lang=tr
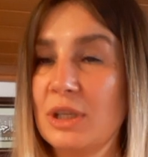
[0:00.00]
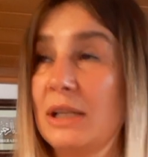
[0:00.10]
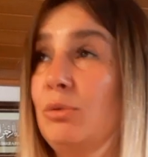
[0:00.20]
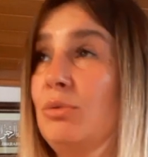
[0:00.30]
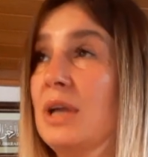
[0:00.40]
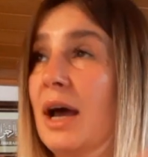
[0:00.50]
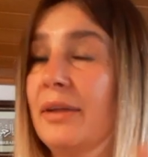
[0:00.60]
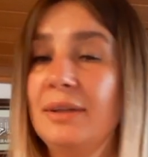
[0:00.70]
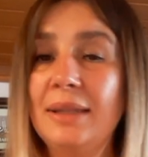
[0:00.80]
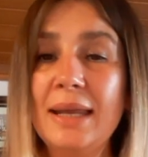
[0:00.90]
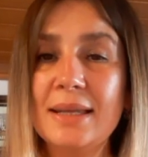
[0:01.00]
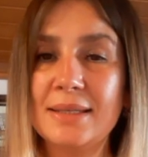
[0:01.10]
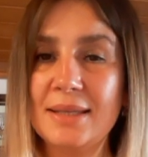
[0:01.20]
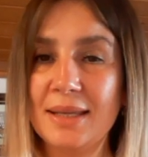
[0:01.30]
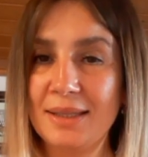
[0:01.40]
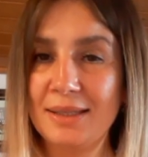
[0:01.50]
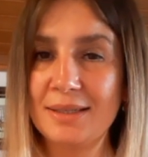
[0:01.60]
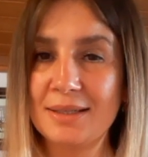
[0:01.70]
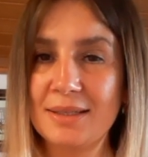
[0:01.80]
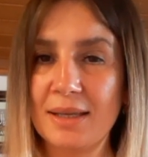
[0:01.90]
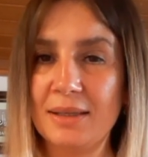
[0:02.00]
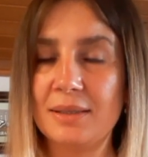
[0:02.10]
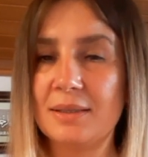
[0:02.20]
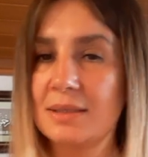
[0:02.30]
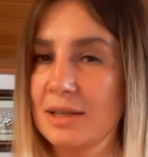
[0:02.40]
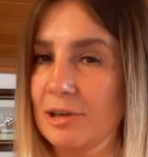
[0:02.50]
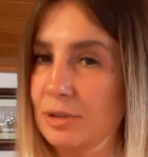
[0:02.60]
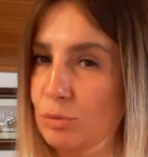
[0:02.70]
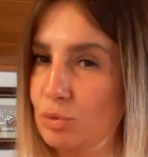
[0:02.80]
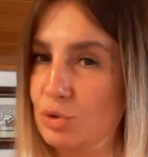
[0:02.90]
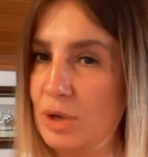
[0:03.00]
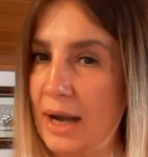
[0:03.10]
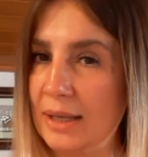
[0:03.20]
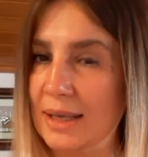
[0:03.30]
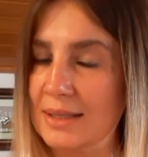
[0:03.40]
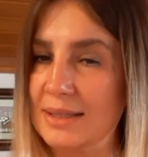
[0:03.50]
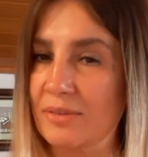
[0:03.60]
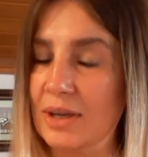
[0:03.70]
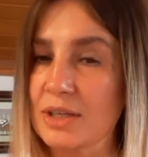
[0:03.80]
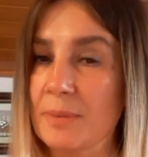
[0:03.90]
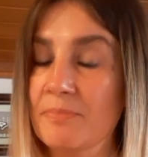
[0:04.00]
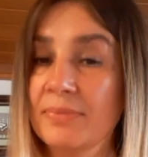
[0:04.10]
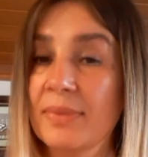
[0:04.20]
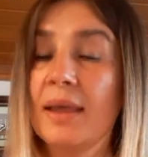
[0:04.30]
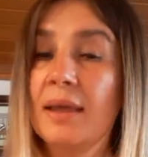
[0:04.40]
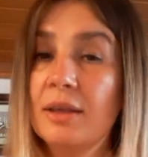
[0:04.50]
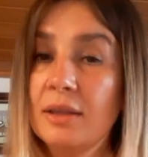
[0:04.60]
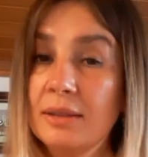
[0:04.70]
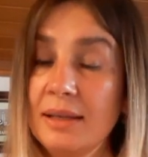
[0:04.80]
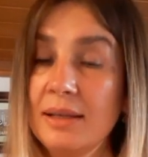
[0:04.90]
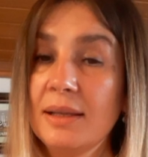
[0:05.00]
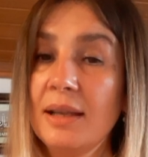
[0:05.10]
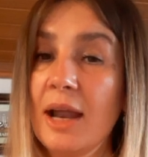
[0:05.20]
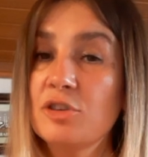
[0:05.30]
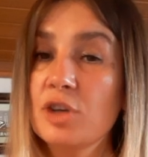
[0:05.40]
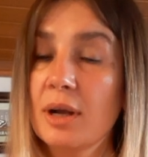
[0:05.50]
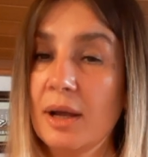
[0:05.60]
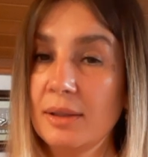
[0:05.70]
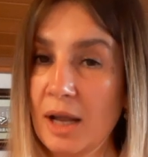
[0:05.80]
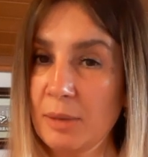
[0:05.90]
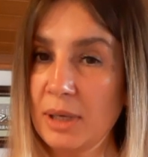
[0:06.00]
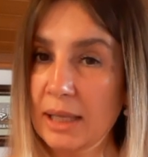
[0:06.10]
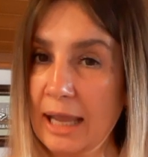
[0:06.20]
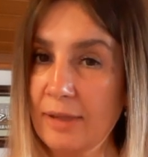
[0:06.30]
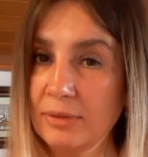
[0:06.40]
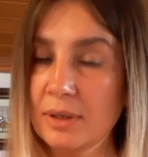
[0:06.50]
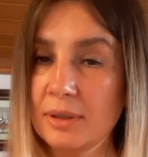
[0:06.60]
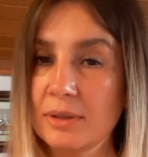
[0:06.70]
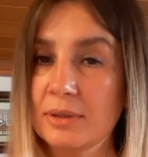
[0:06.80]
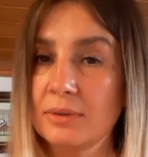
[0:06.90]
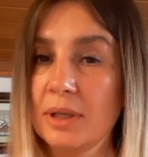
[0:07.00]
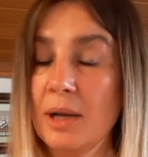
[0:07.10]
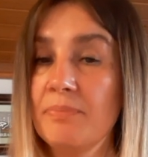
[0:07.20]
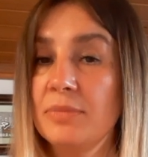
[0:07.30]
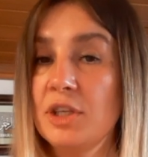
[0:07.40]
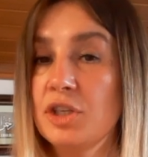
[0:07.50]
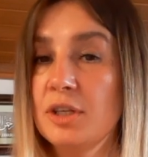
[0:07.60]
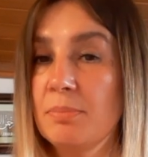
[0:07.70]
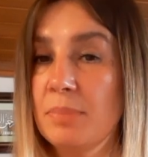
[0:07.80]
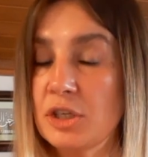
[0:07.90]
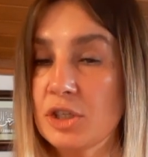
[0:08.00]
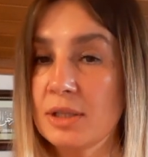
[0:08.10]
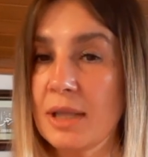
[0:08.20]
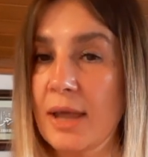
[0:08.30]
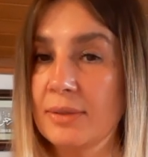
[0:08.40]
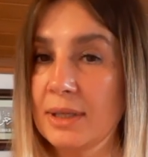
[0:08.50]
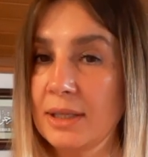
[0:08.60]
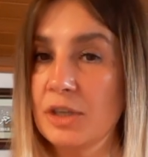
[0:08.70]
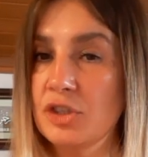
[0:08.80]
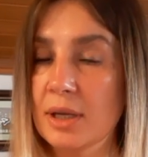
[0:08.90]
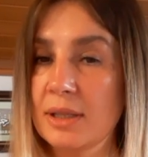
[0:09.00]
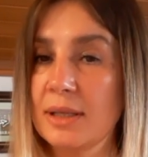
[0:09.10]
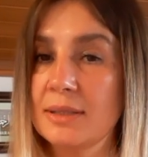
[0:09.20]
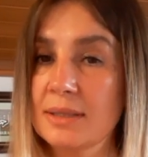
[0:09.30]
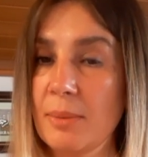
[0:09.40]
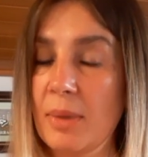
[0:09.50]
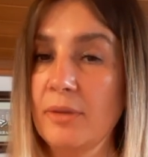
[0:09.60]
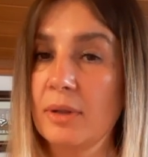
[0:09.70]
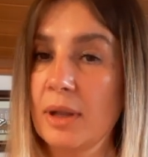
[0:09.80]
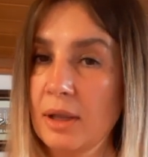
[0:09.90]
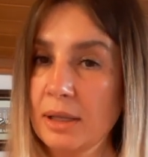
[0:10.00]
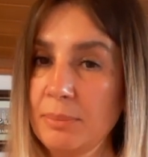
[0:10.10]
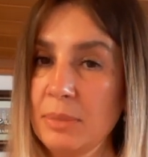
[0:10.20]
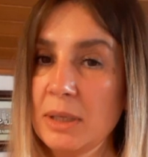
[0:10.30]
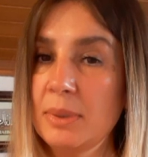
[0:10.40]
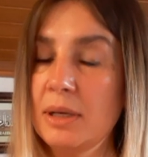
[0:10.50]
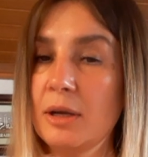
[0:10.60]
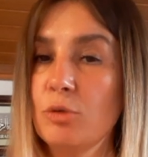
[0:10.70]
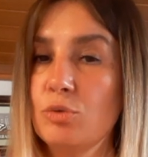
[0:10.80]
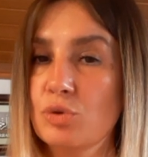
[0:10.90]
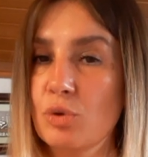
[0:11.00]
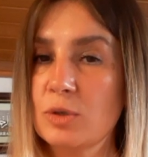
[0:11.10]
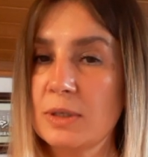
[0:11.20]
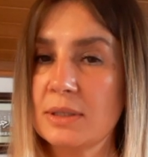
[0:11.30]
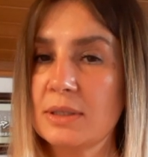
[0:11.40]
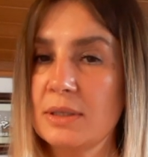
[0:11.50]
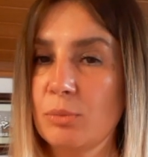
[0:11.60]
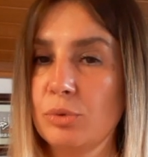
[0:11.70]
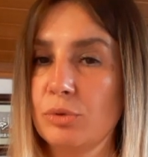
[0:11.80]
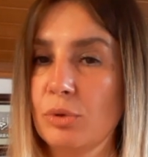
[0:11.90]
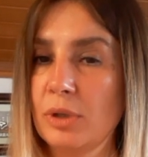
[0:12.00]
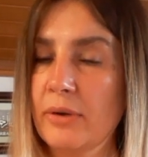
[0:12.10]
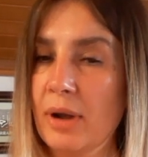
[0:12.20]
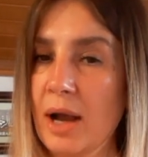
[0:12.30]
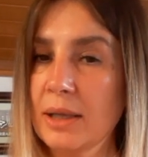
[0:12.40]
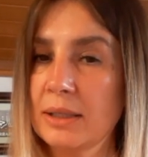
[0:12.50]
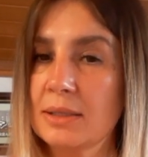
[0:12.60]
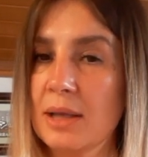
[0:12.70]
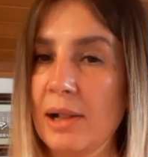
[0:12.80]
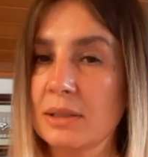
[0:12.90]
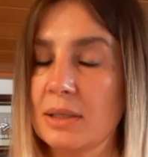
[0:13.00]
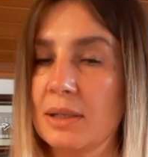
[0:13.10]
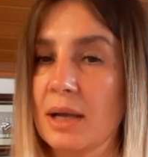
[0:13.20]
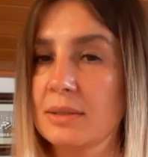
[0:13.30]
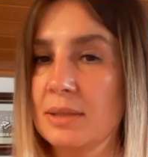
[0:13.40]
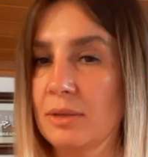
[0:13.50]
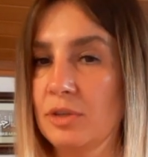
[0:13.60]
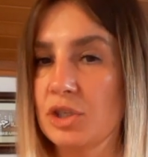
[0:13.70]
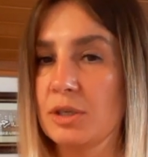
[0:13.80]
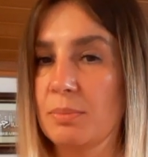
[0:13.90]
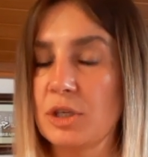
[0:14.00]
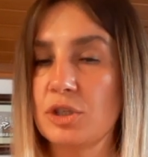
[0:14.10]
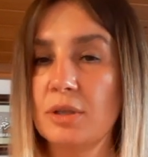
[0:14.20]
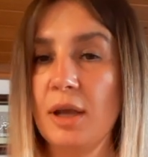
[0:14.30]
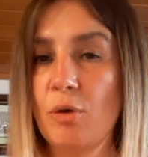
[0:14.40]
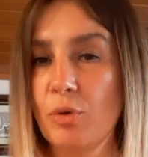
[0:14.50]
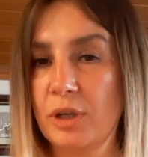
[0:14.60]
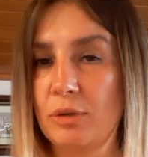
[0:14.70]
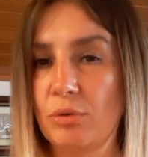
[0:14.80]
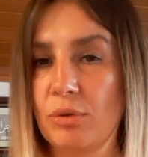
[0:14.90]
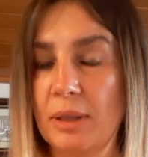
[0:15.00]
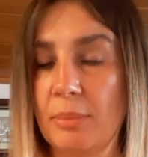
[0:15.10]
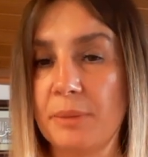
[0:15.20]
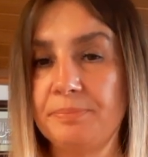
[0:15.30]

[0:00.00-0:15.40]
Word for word: değil. Dünyanın neresine gidilirse gidilsin kadın güçlü erkek sever. Tilkiler, çakallar bile kendi aralarında dişinin peşinden gidecekleri zaman birbirlerine güç gösterisinde bulunuyorlar. Hangisi alt ederse dişinin peşine o gidiyor gibi